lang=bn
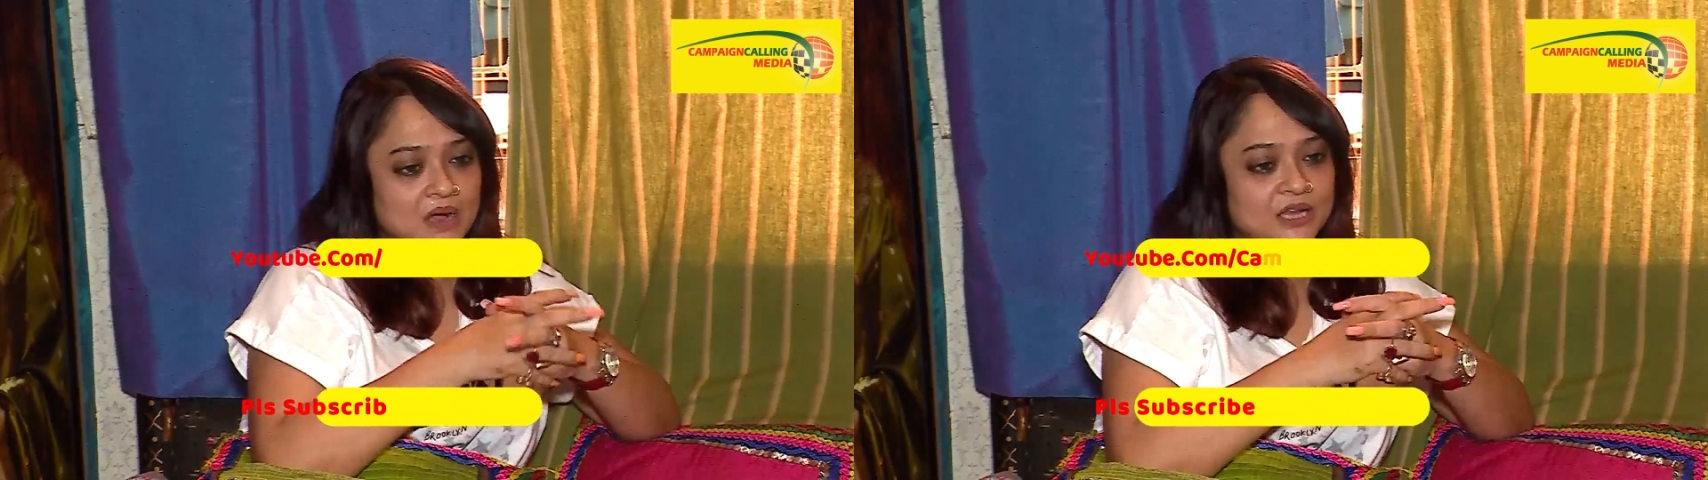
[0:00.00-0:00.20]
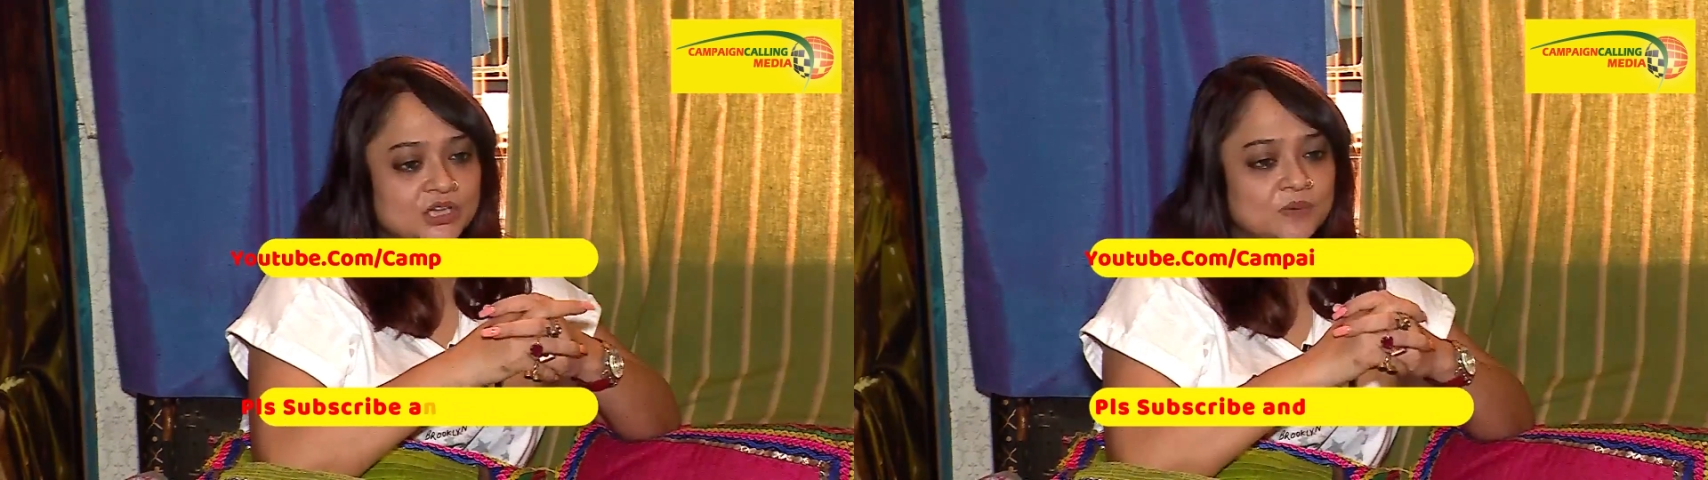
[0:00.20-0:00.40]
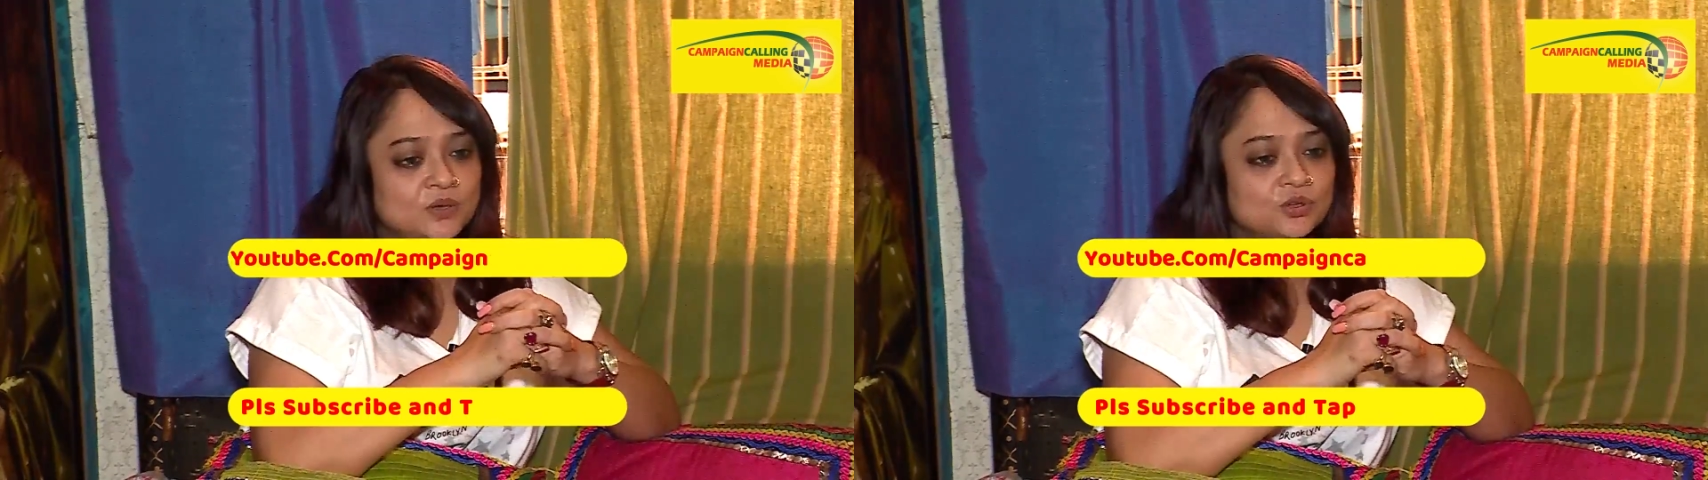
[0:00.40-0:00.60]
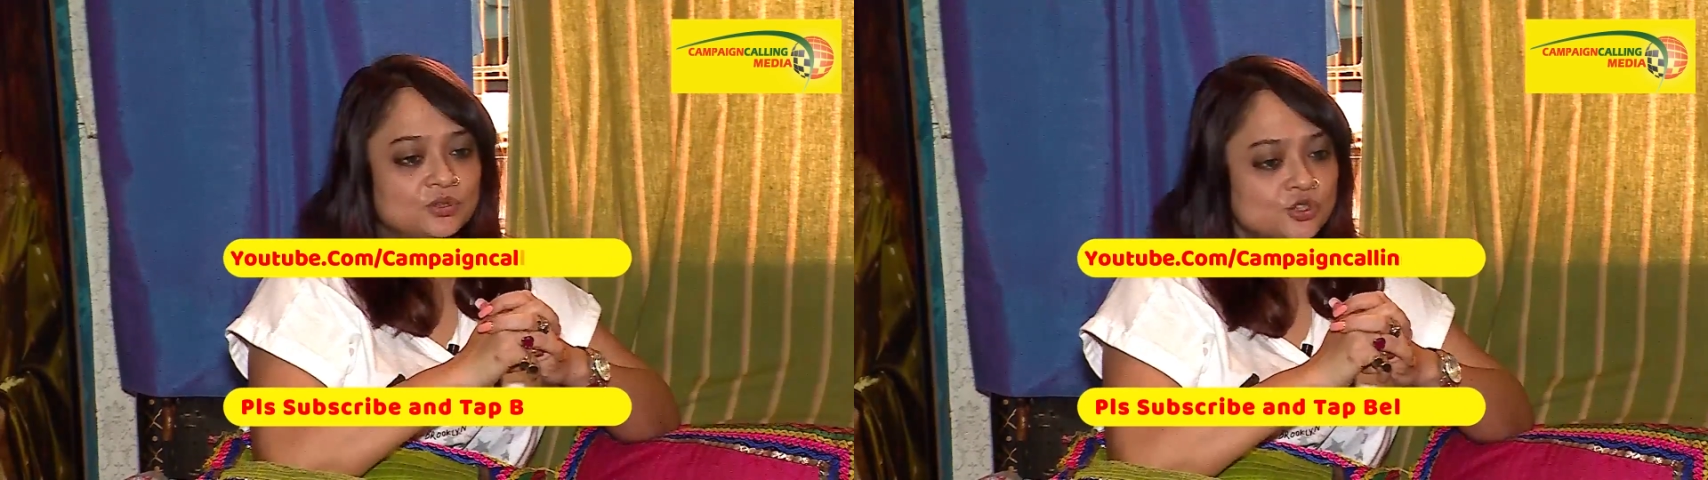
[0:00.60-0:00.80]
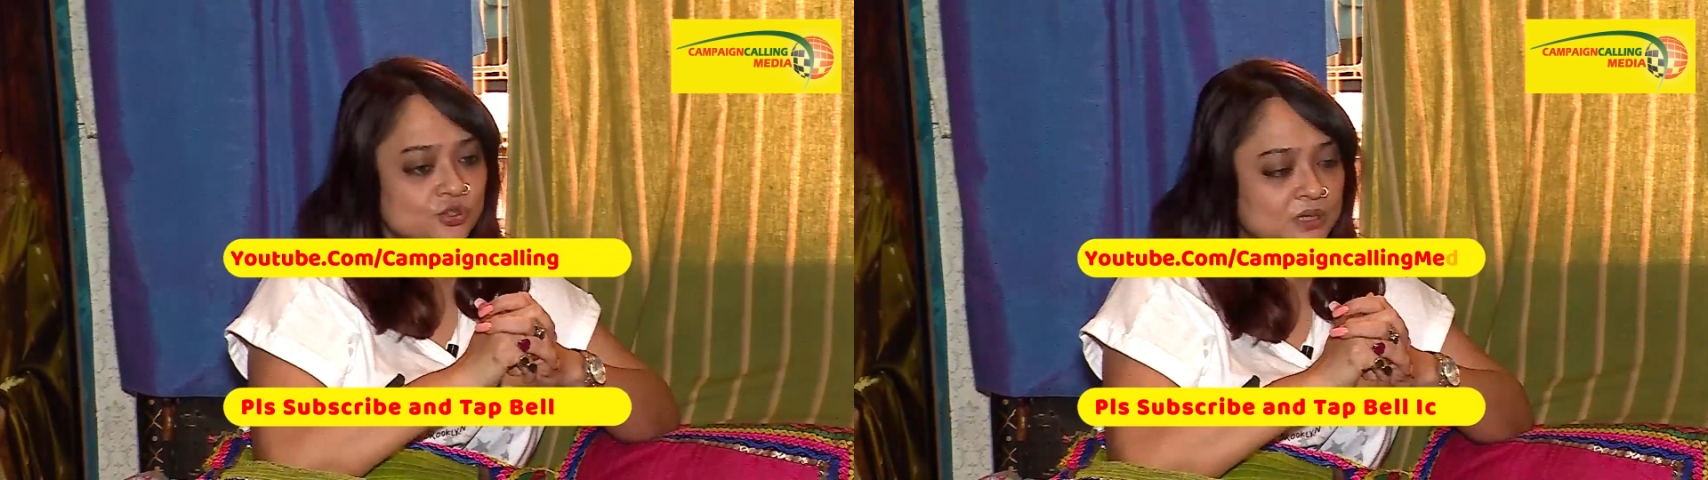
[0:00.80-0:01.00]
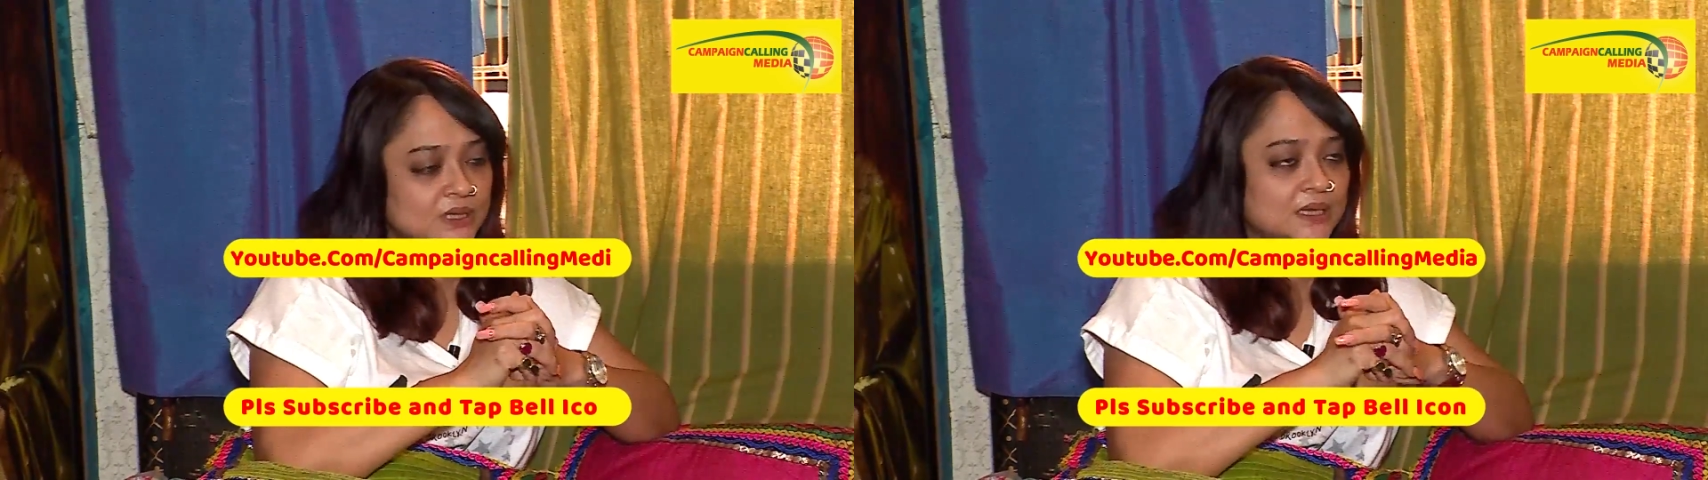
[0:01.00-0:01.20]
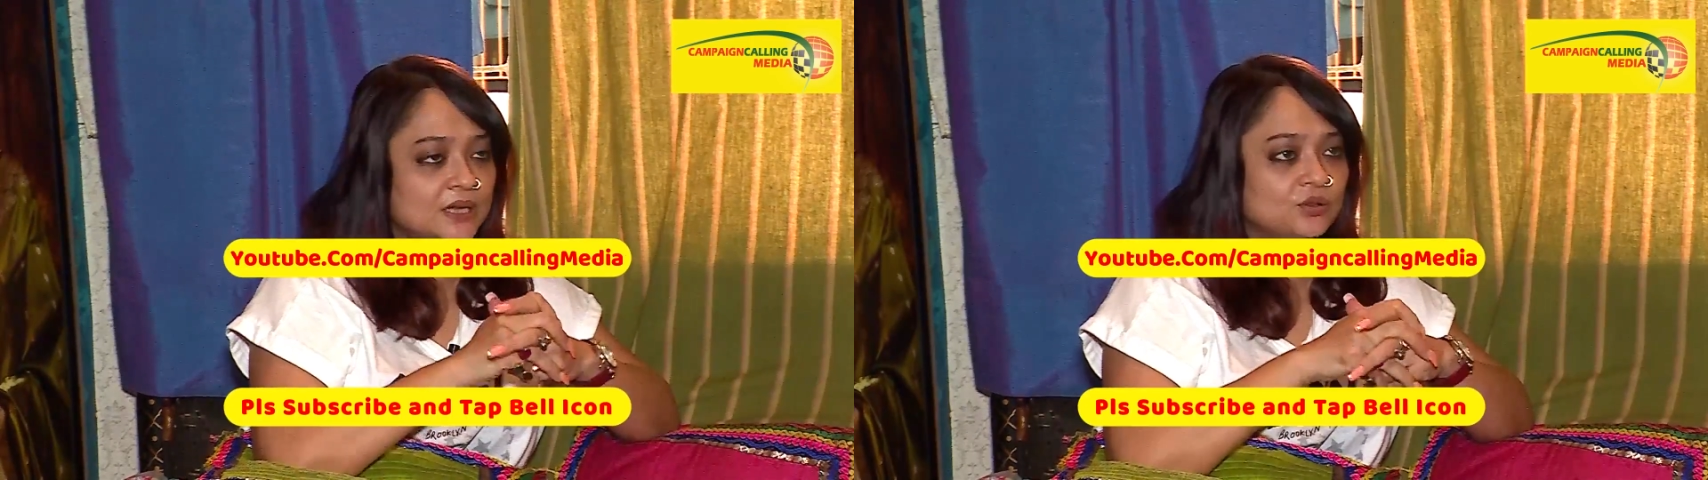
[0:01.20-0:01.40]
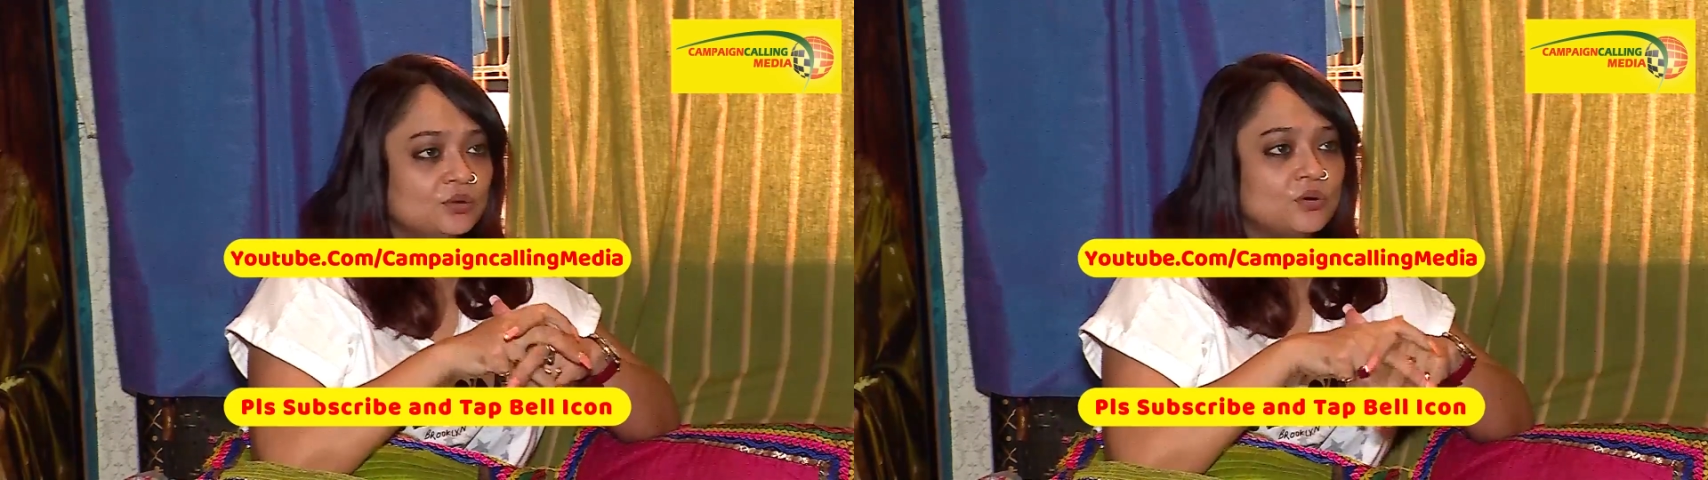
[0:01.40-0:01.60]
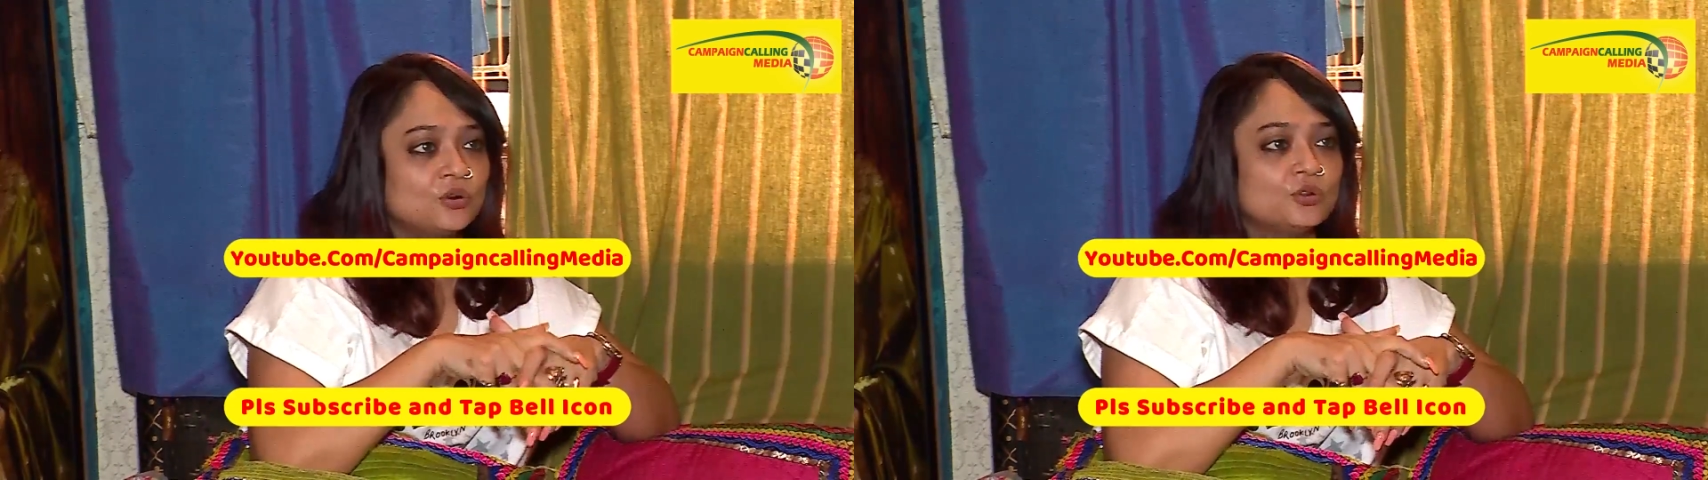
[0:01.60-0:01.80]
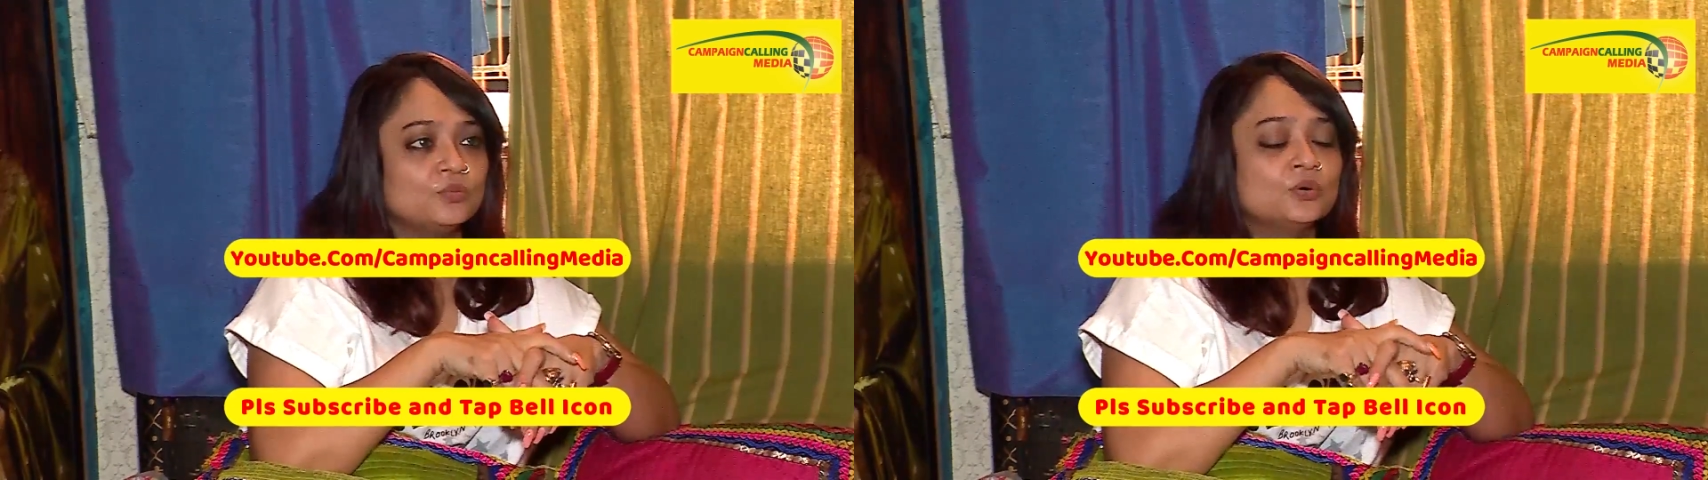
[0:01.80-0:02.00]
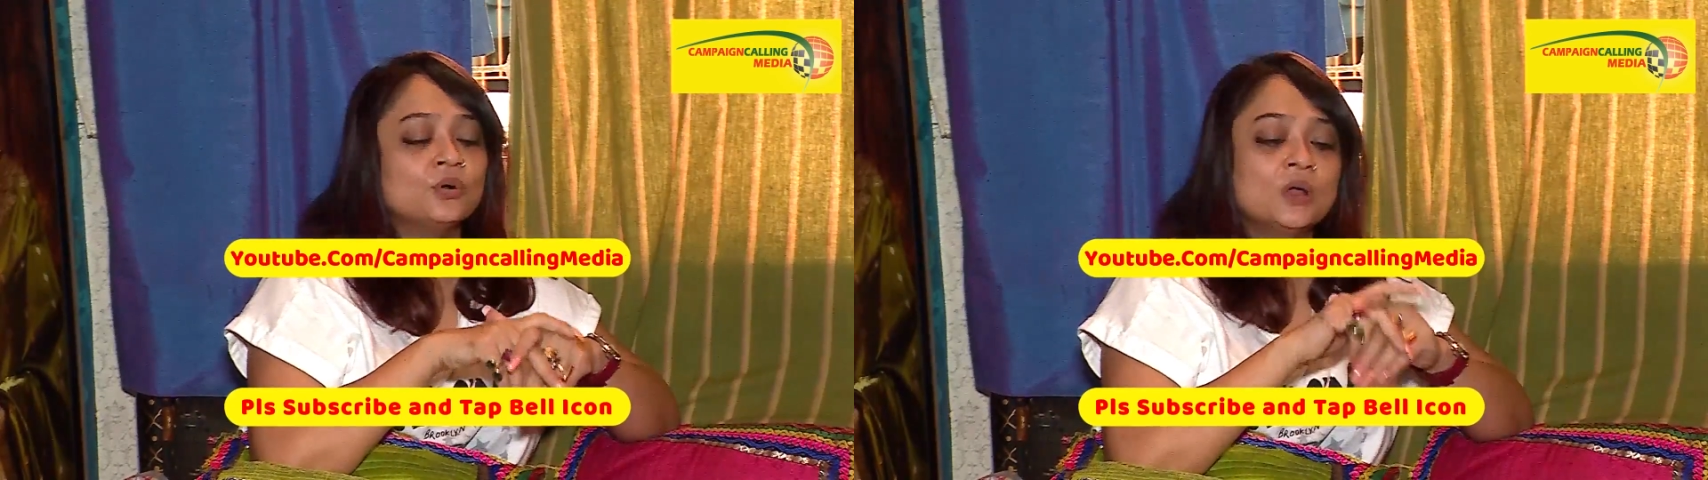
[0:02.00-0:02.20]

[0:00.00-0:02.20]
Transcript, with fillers: মা হিসেবে যথেষ্ট একটা দায়িত্ব কর্তব্য